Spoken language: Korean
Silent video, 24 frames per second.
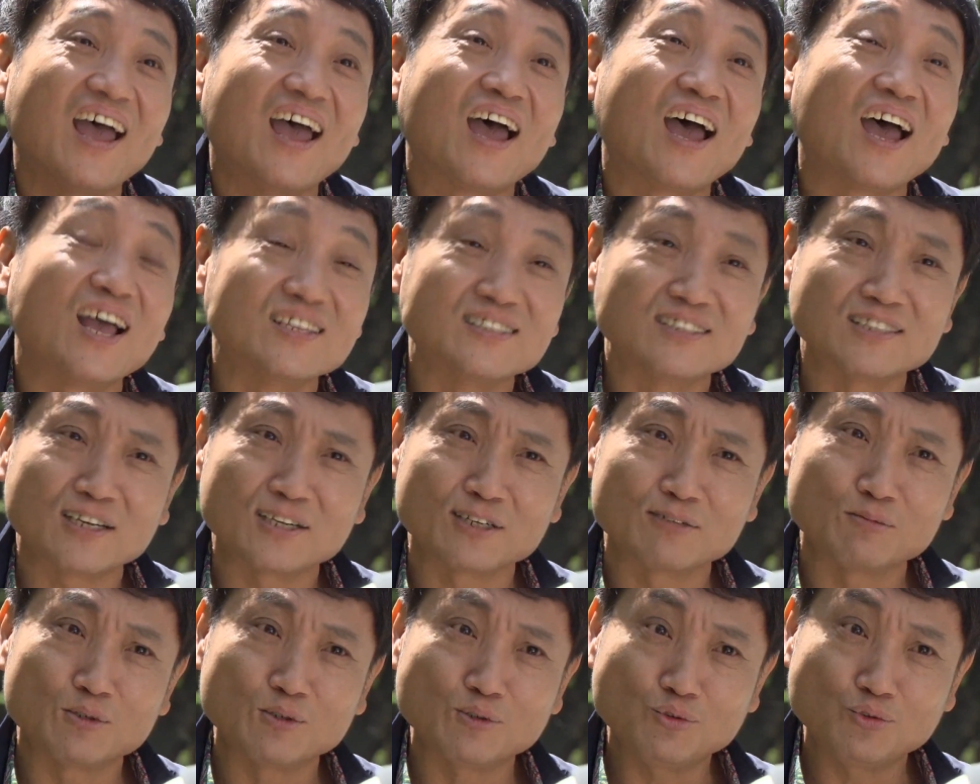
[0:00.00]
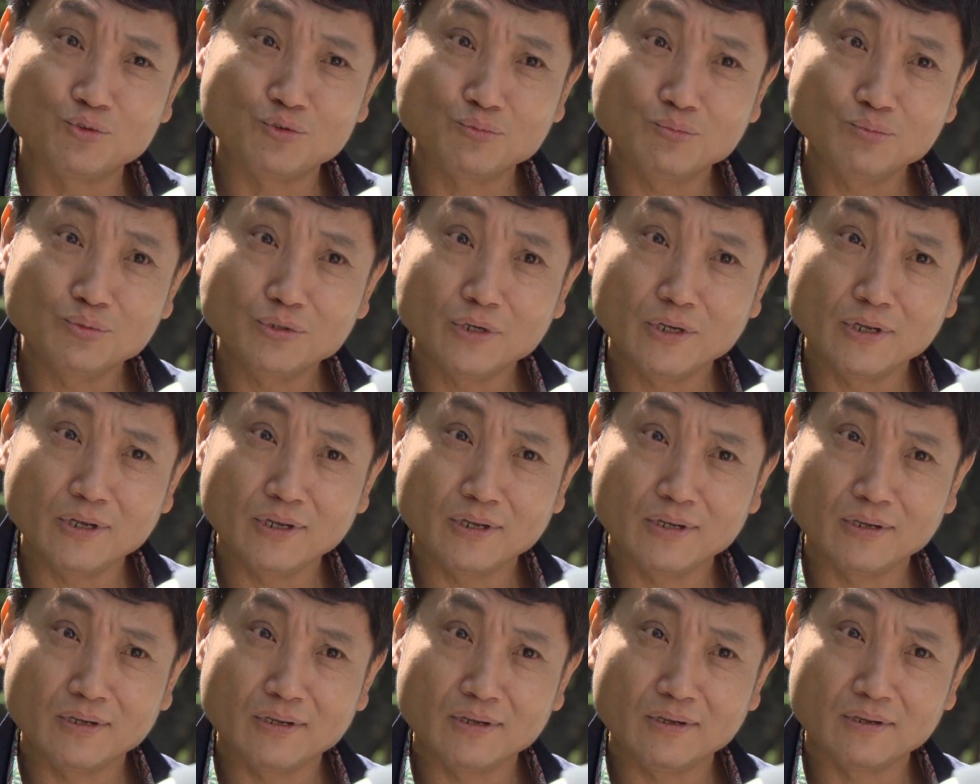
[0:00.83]
한 장이면
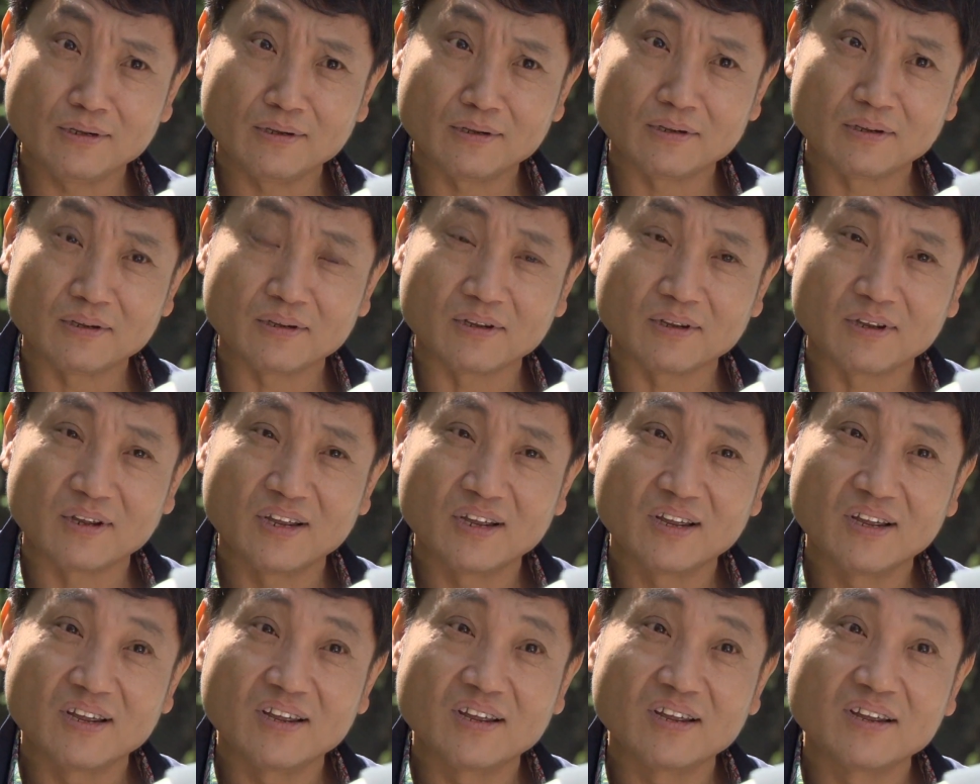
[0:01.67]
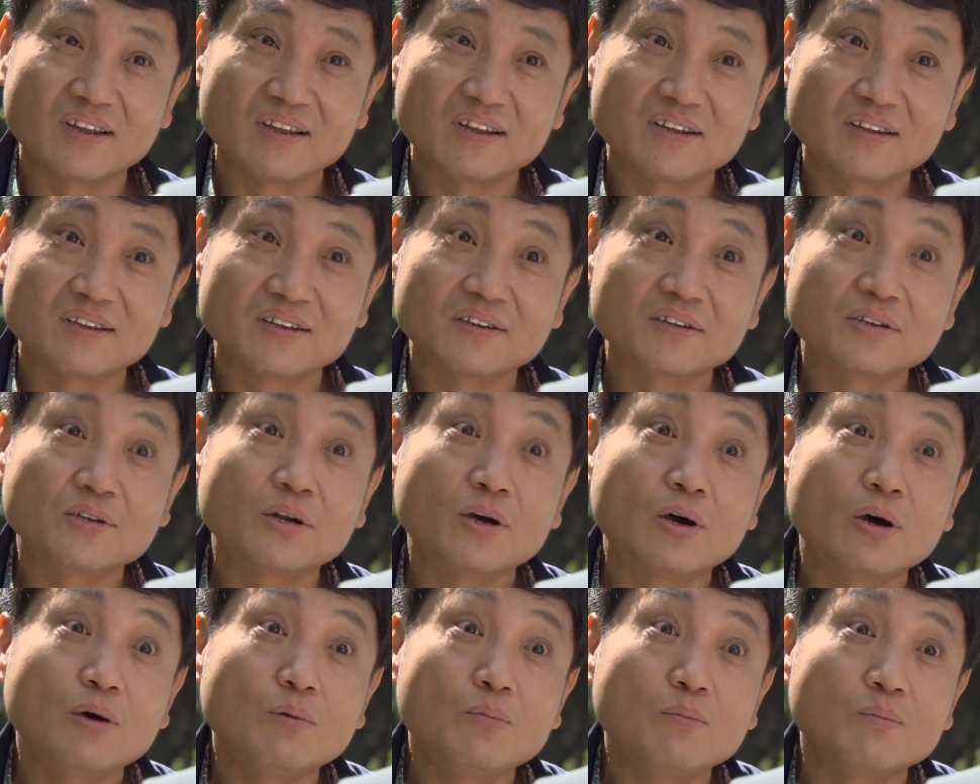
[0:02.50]
충분해.
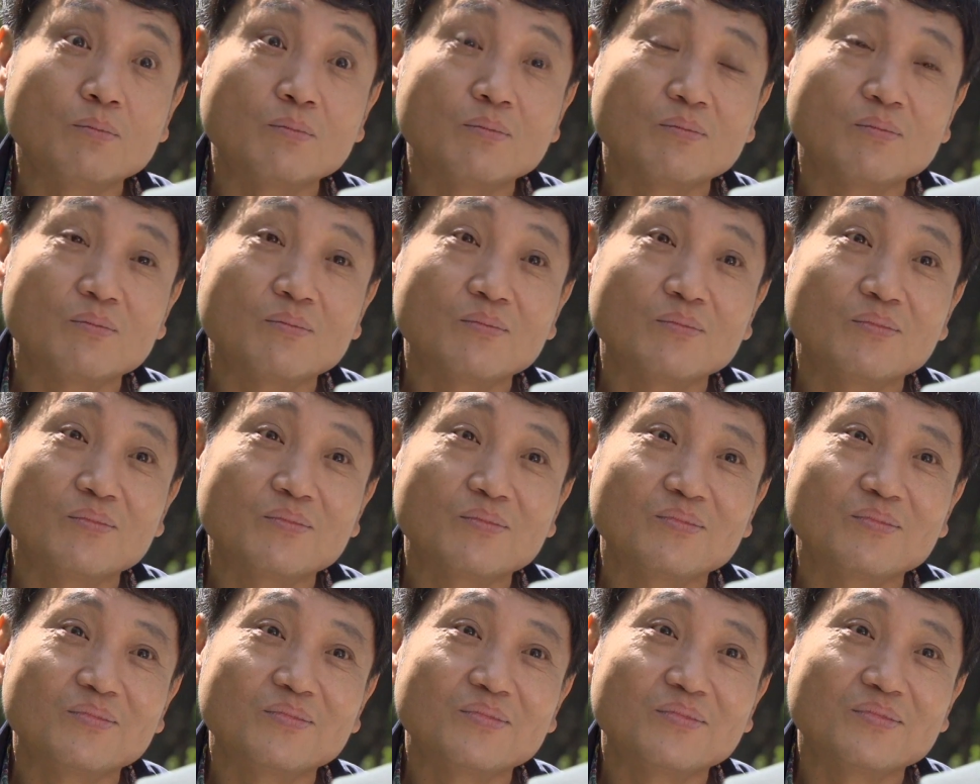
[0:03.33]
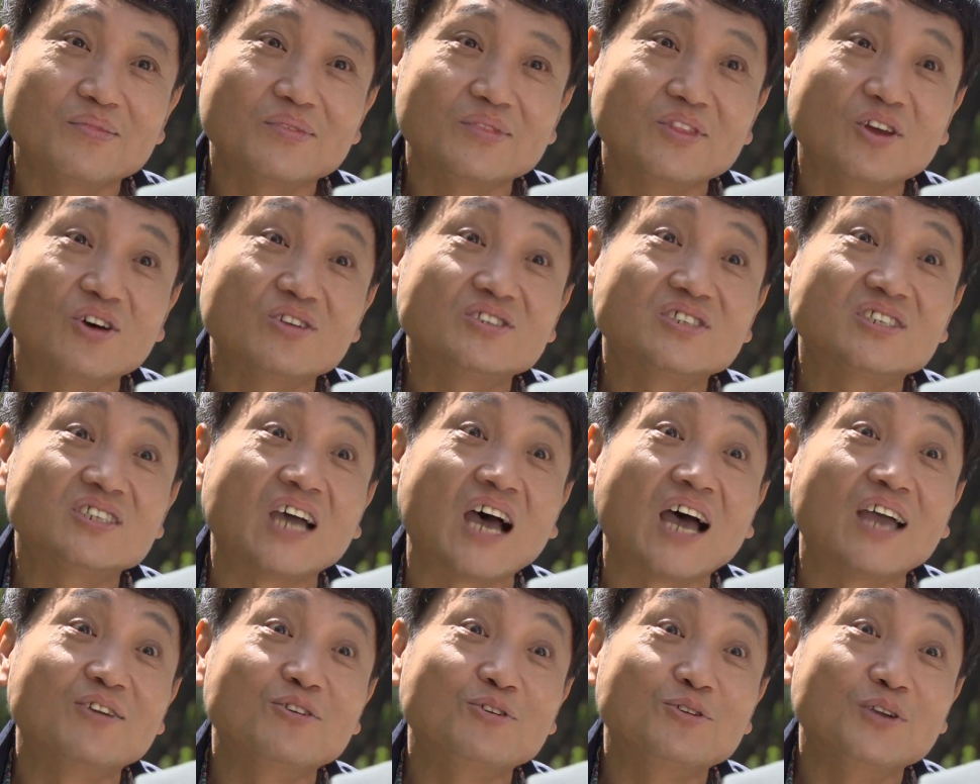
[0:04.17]
그럼 넌
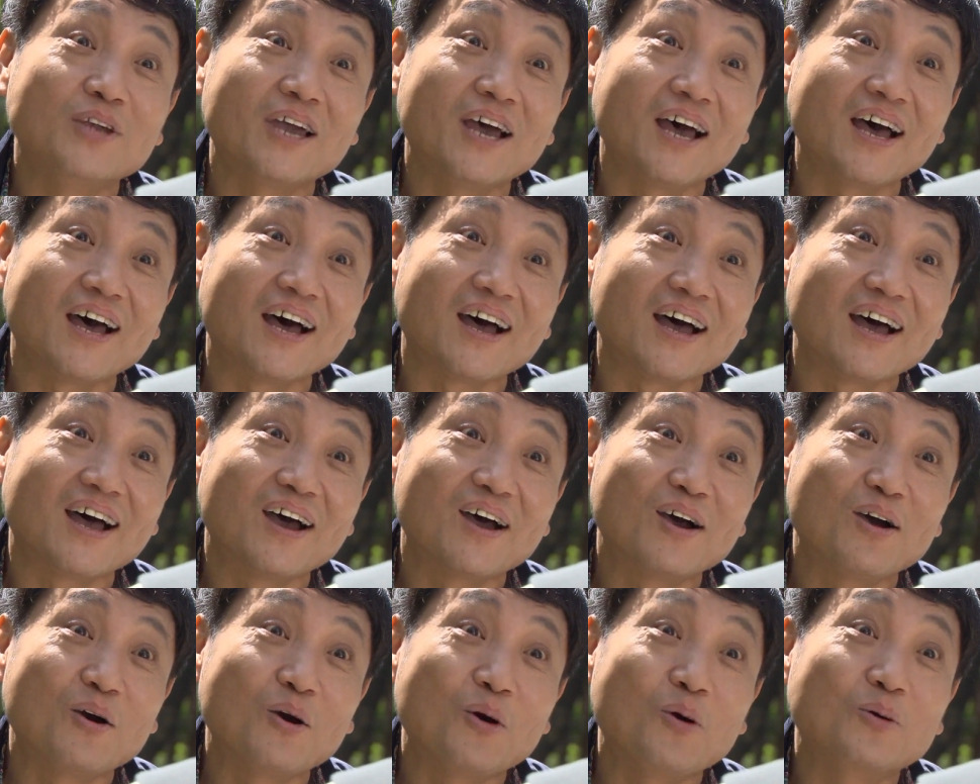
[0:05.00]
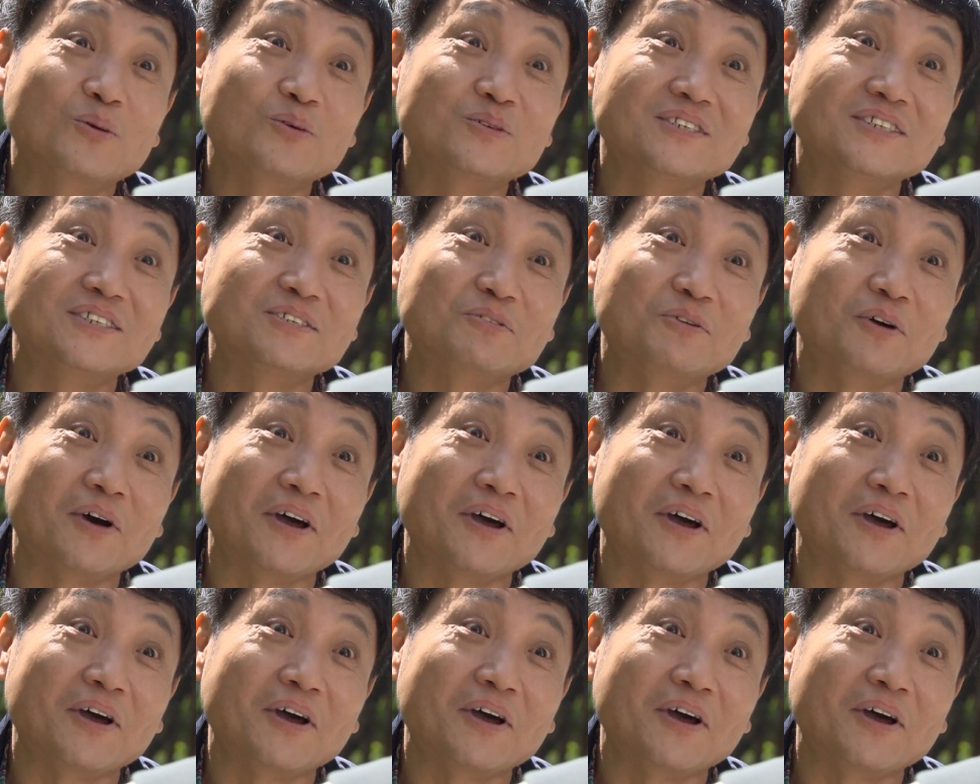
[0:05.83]
잘. 목재야, 목재.